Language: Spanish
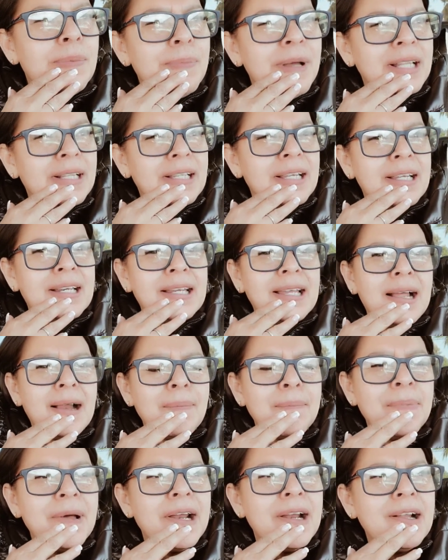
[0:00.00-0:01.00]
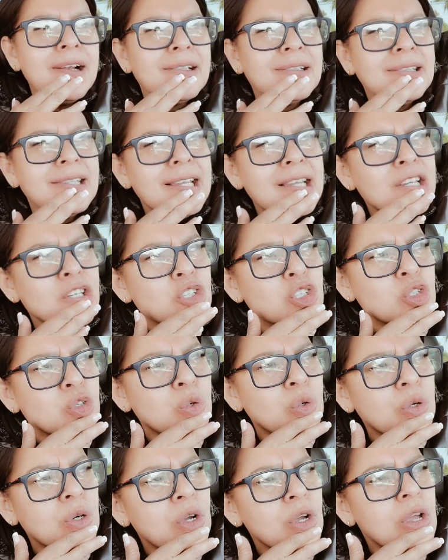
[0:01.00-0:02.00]
material para el techo
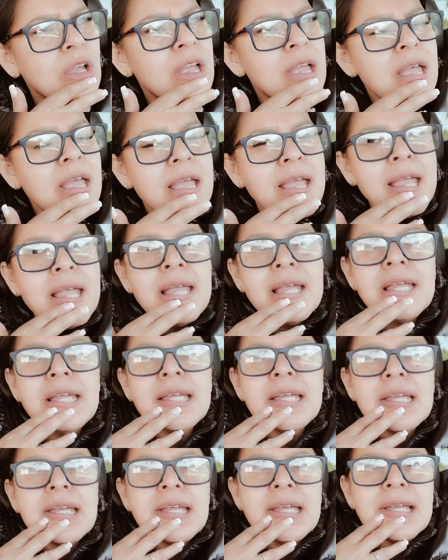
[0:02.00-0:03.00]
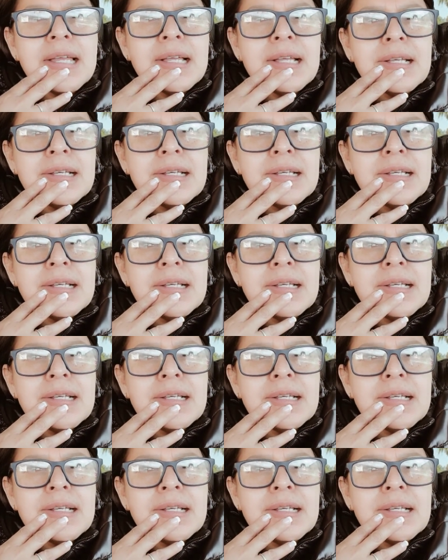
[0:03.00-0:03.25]
y